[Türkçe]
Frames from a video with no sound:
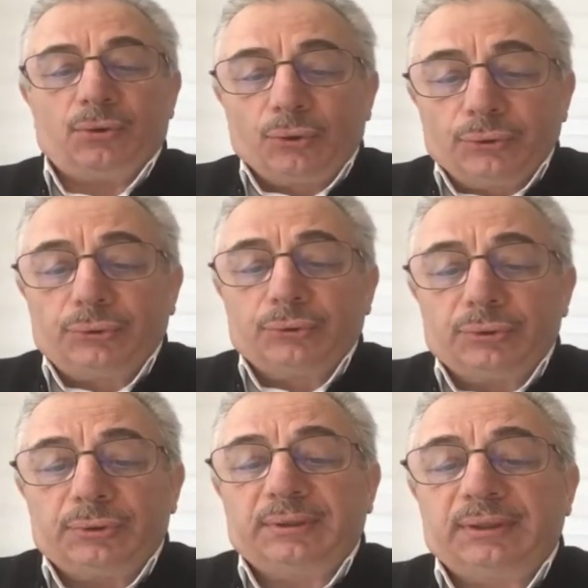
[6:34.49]

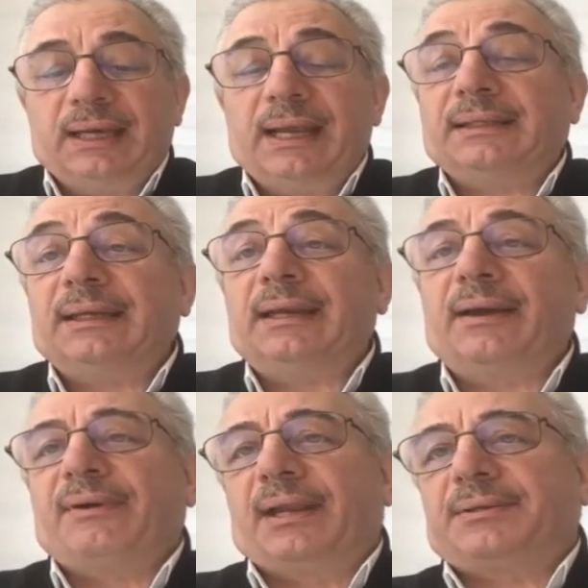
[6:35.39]
Onu
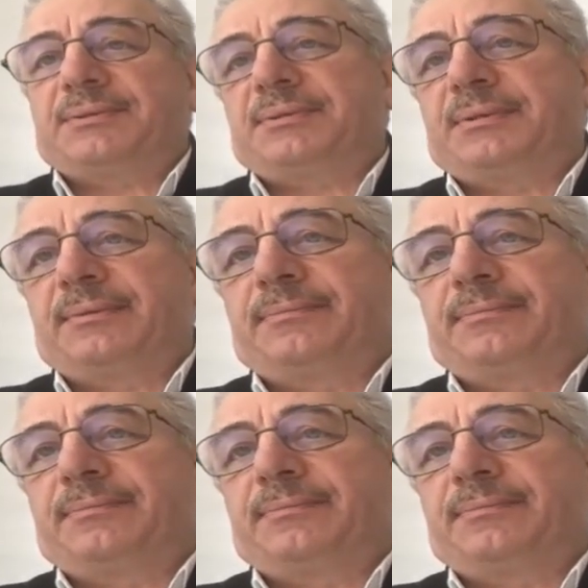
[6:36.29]
dilediğine verir.